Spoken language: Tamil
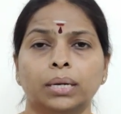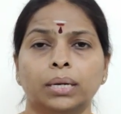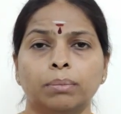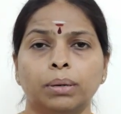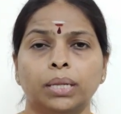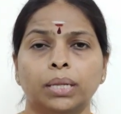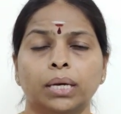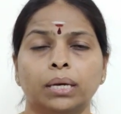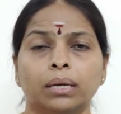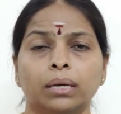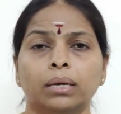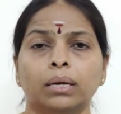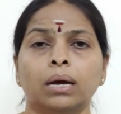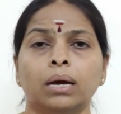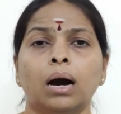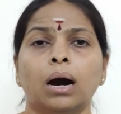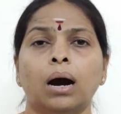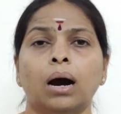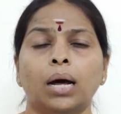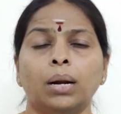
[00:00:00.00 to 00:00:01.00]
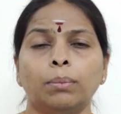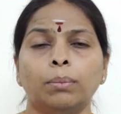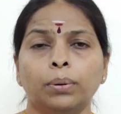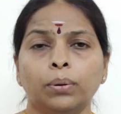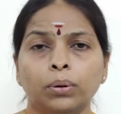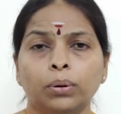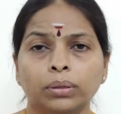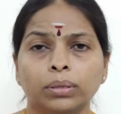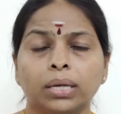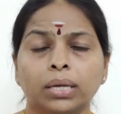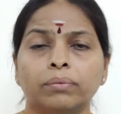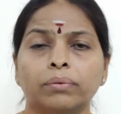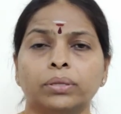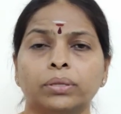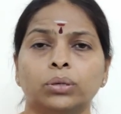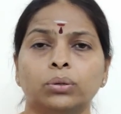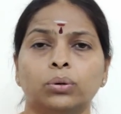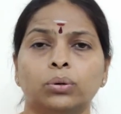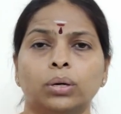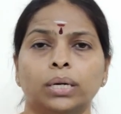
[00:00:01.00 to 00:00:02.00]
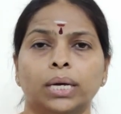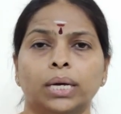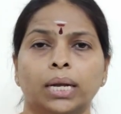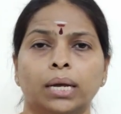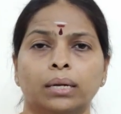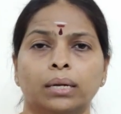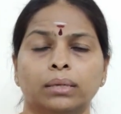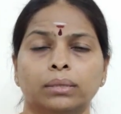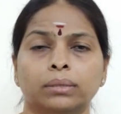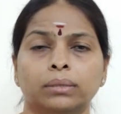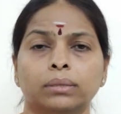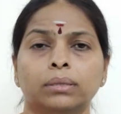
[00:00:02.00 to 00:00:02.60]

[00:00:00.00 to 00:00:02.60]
என்பதை அன்போடு தெரிவித்துக் கொள்கிறேன்